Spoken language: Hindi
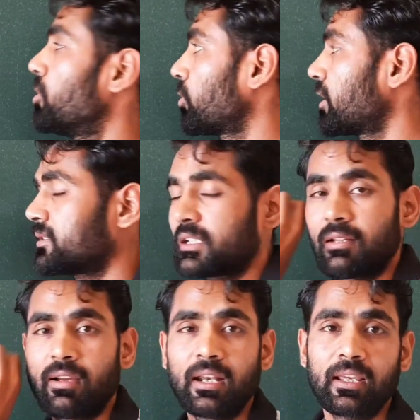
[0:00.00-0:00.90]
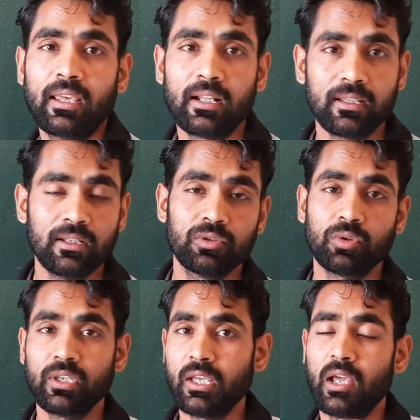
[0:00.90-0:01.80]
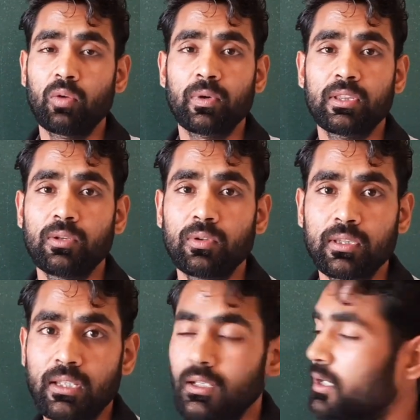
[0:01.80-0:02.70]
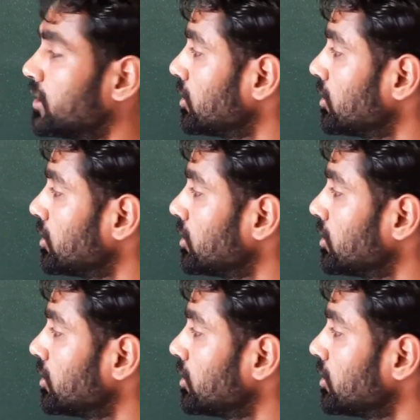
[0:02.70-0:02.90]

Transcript: डॉक्टर से दवाई लेके आते हैं जो कि एलोपैथी होती है